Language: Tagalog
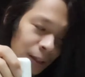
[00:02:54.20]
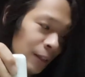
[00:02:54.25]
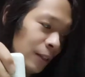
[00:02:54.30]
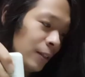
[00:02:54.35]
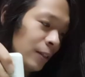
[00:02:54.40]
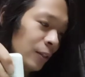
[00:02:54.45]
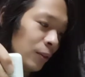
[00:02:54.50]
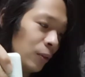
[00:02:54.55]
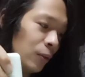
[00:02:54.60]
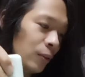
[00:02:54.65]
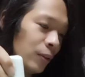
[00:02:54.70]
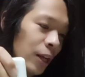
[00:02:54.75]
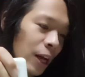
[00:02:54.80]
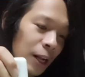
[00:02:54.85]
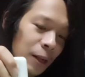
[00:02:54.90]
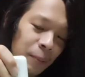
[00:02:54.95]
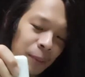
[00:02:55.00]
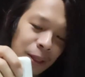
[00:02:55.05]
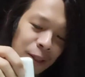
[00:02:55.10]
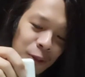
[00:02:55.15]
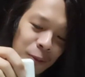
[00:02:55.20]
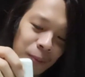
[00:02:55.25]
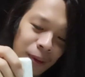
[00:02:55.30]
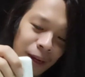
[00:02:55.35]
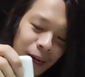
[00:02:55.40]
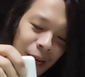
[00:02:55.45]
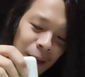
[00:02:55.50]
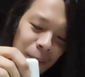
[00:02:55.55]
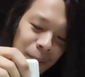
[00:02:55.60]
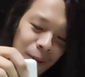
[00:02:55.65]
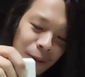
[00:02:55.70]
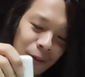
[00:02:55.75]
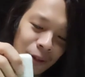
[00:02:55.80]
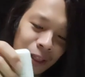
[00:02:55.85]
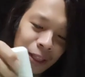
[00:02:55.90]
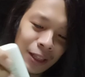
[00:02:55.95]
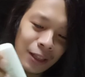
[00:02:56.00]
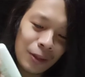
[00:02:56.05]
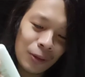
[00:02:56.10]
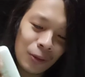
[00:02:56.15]
So, dahil medyo marami yung
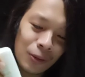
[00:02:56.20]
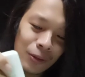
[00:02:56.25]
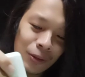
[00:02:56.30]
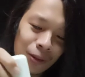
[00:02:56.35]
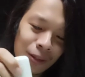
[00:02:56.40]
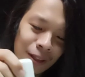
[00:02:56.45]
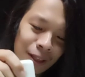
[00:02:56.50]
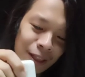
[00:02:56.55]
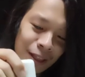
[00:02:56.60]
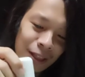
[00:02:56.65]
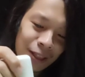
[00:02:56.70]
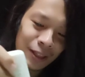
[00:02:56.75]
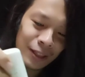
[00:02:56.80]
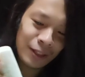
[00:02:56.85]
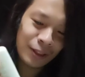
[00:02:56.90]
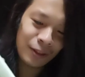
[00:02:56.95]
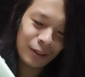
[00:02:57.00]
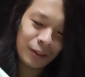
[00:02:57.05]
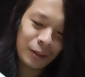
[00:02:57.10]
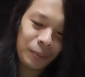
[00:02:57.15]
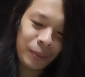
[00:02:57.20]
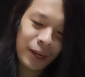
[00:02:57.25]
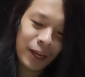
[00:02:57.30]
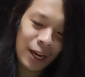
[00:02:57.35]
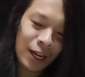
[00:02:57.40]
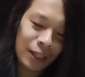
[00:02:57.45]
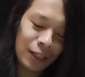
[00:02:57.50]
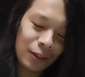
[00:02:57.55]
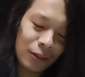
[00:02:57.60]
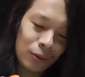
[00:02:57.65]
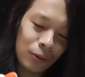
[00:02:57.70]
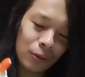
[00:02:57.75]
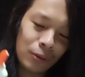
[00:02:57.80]
itlog, so damihan natin yung glue.